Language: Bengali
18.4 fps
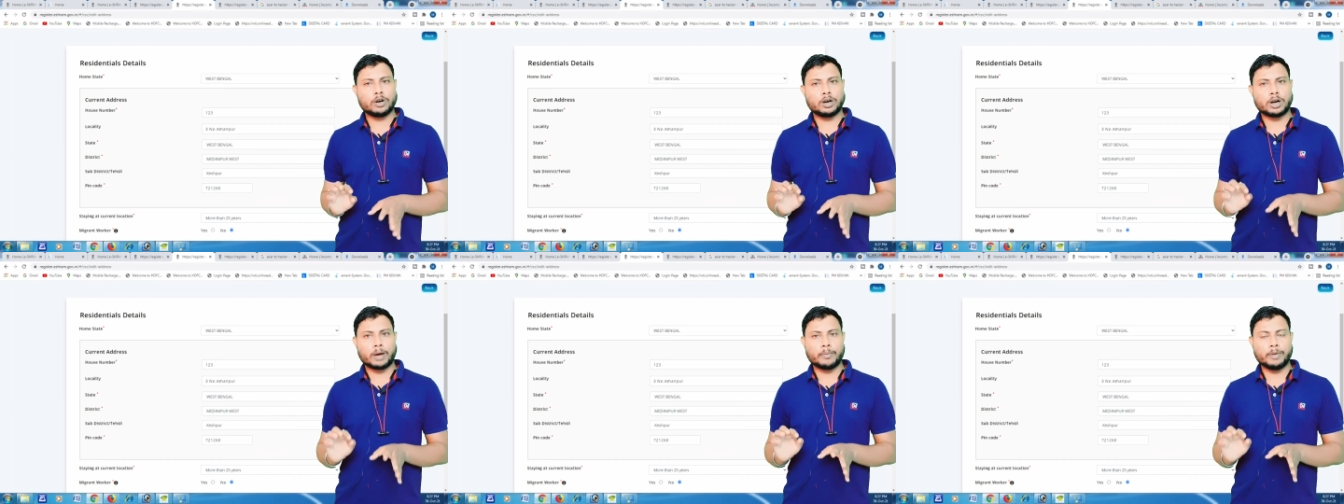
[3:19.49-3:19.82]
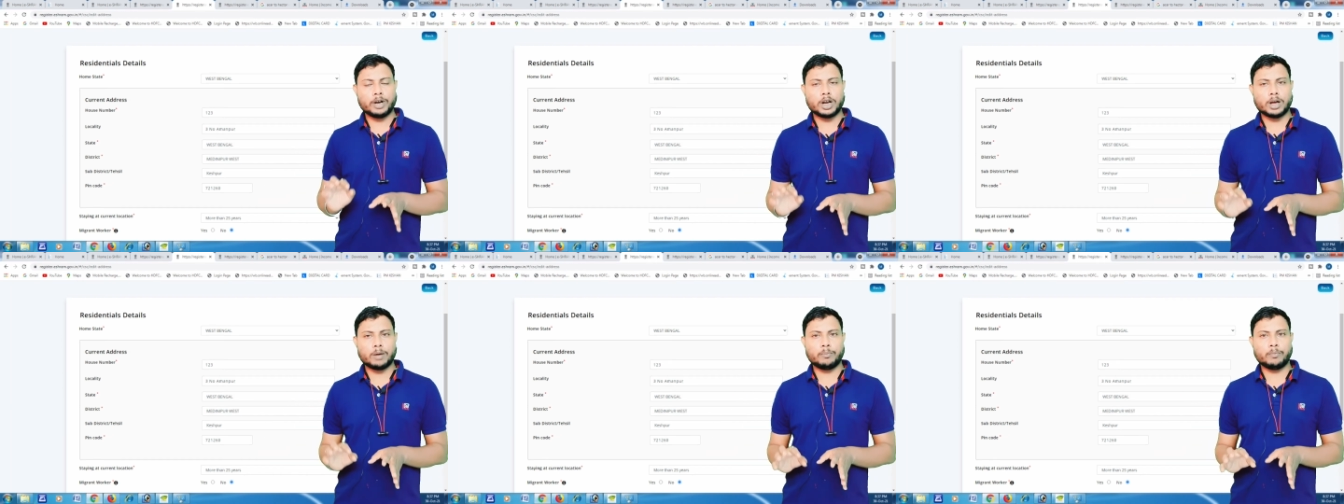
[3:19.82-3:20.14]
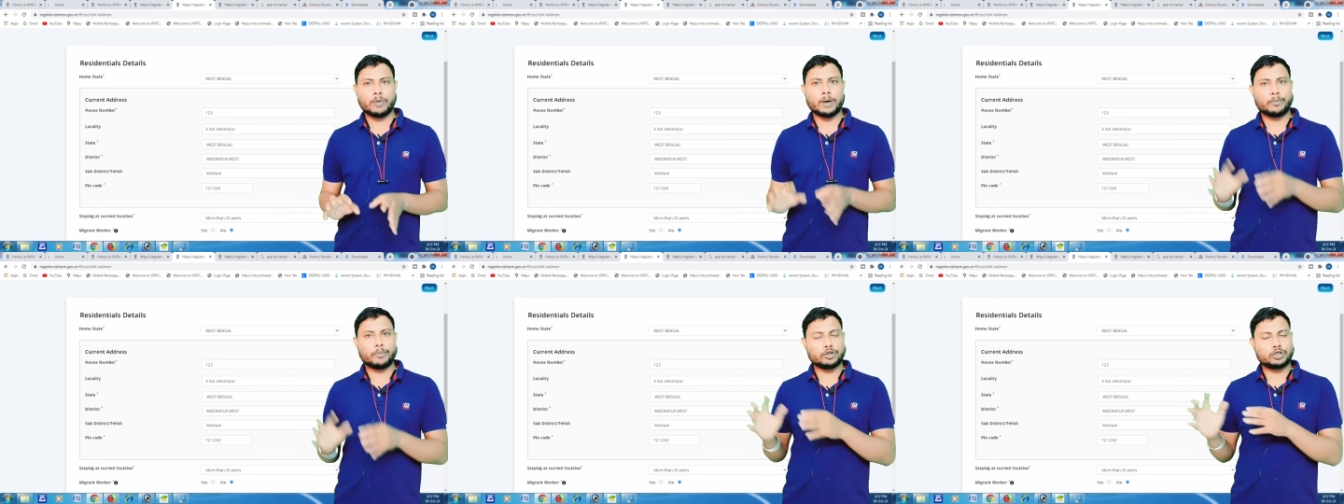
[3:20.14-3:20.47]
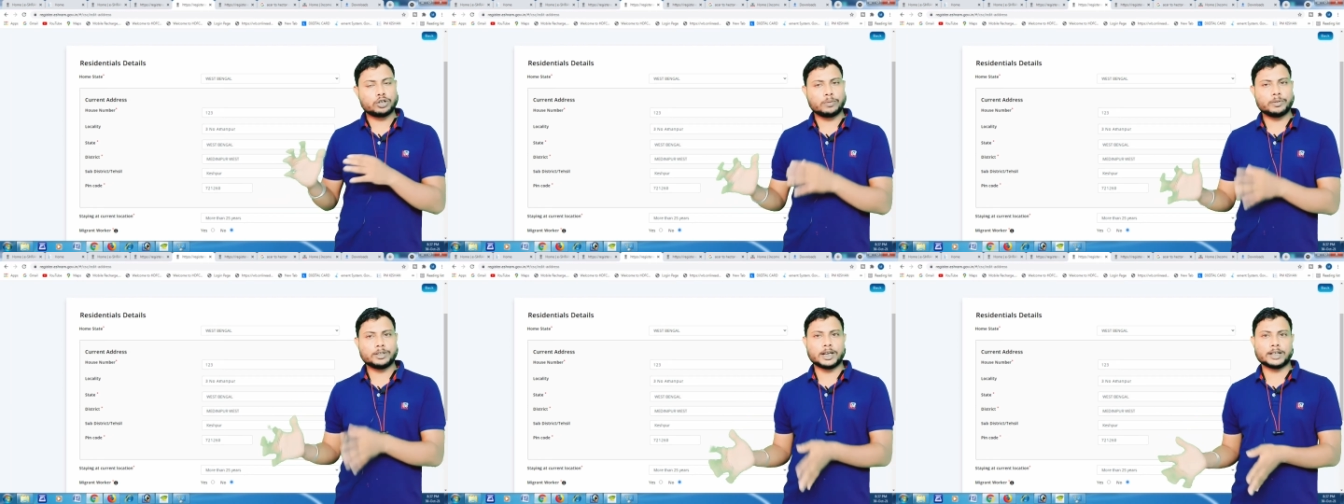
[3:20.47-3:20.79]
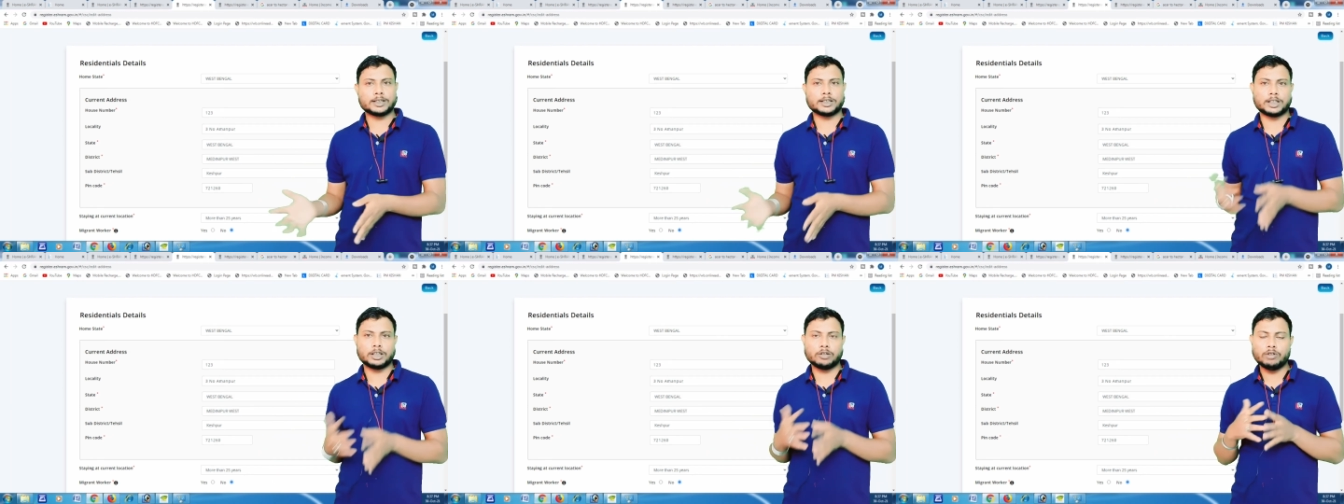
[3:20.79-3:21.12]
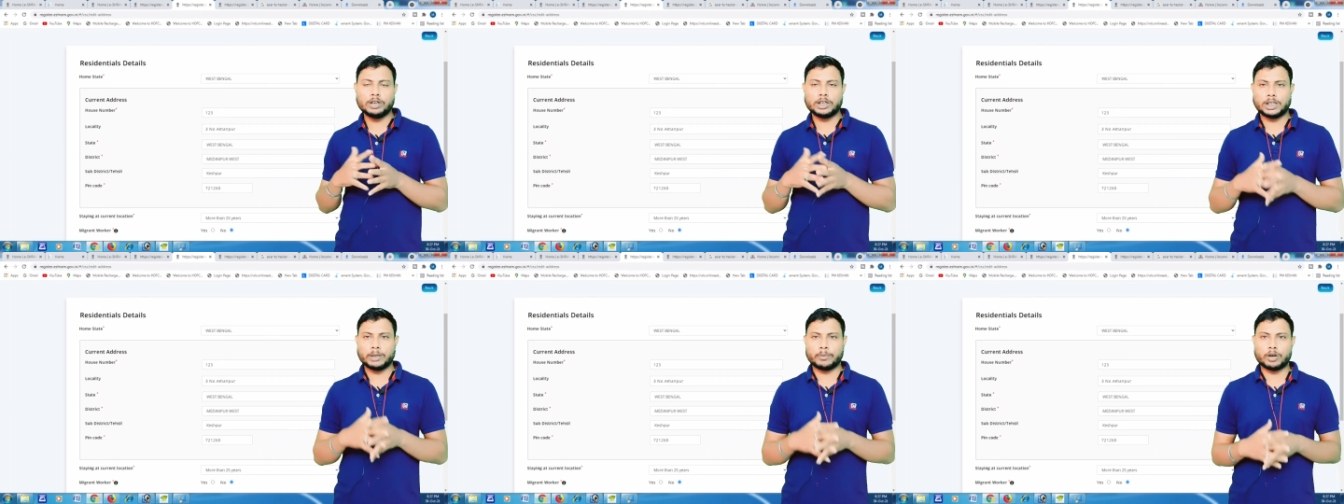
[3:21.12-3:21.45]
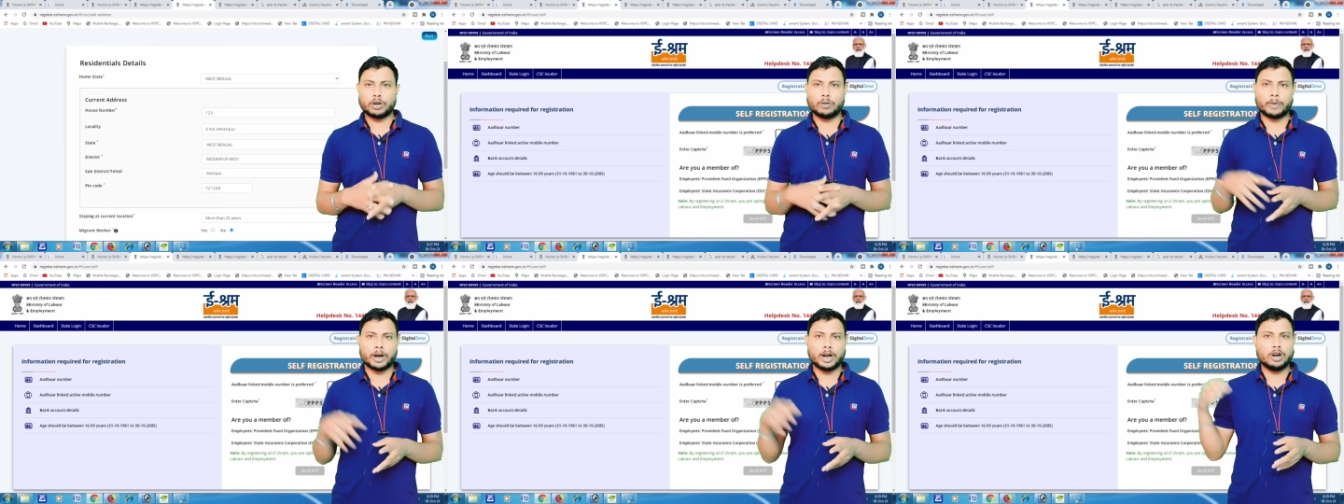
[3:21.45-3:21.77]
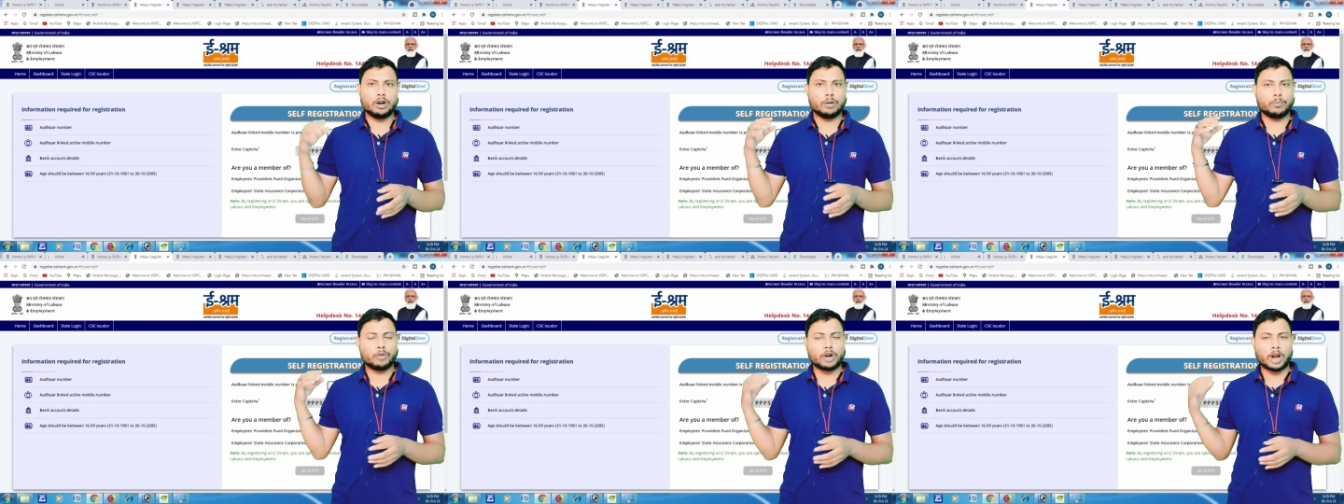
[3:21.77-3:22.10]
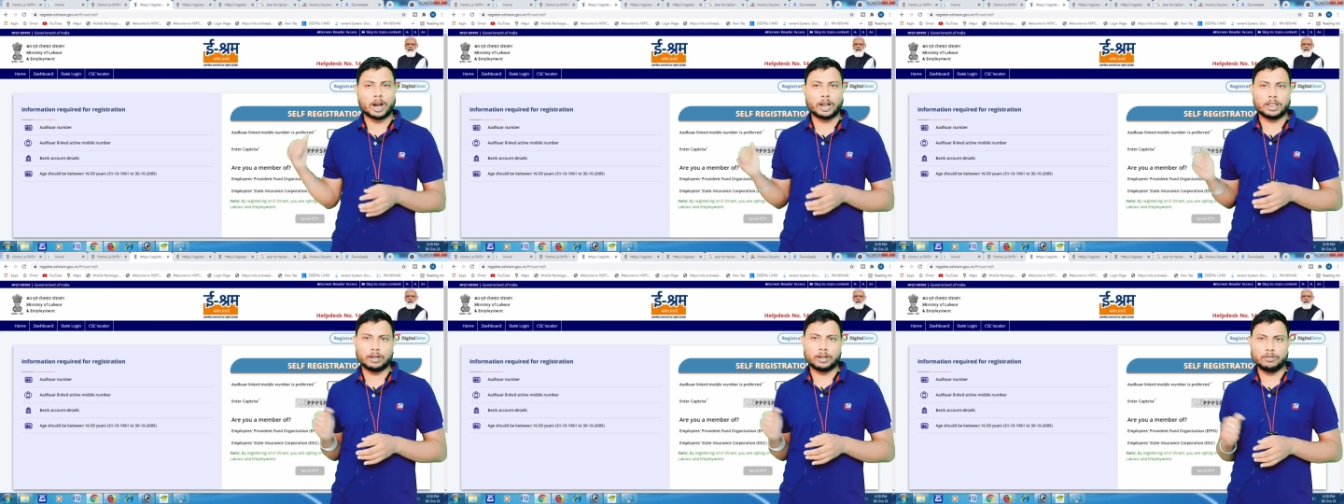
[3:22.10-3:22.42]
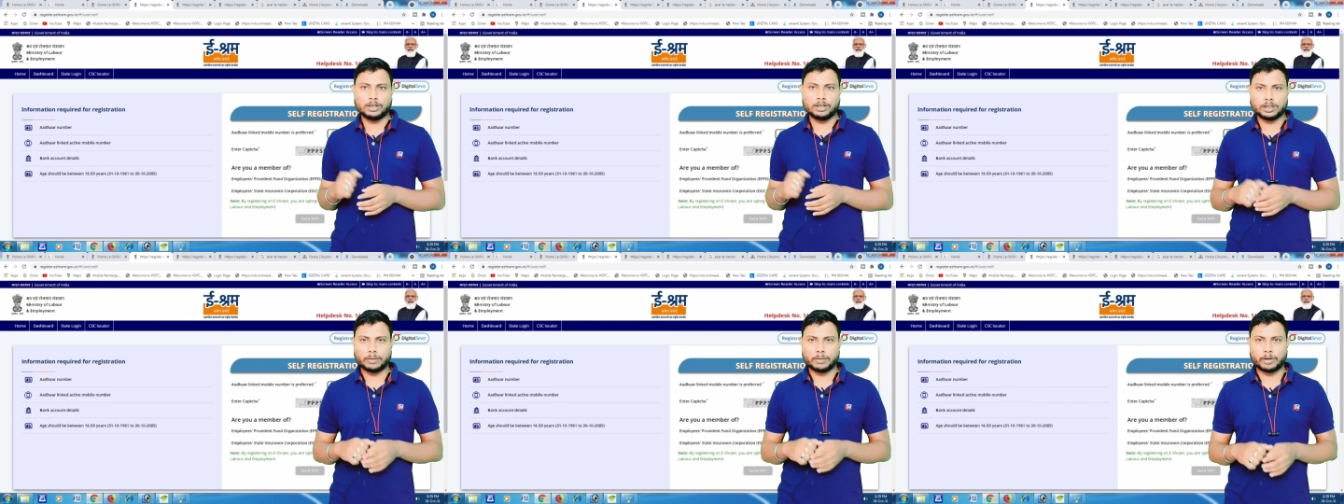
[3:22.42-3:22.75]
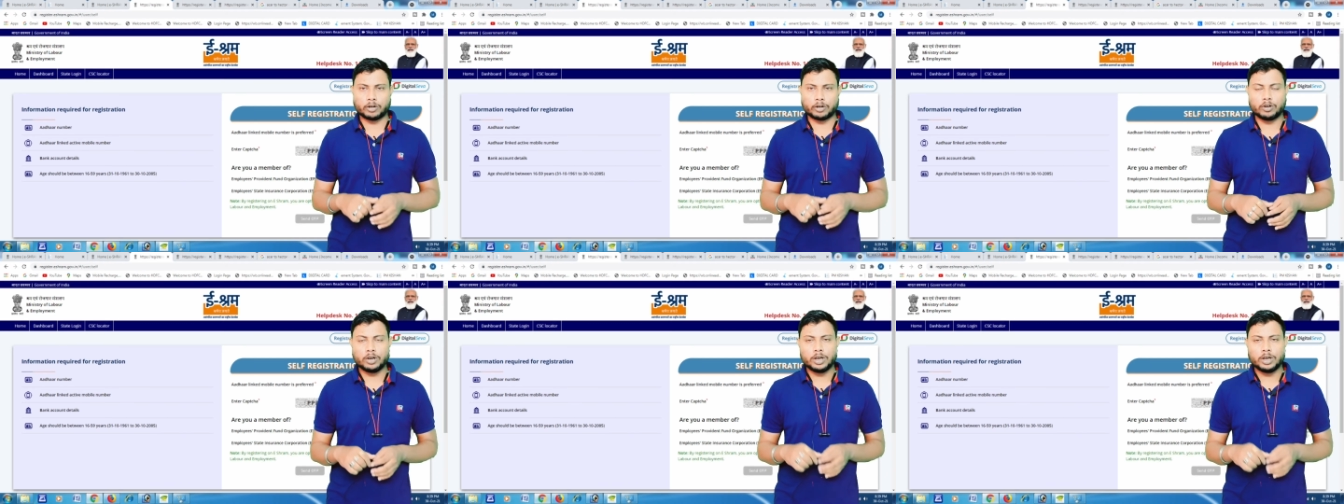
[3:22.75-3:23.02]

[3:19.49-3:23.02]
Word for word: গ্রামের নাম বা পোস্ট অফিস একসাথেও লিখতে পারো বাড়ির নম্বর আলাদাও লিখতে পারো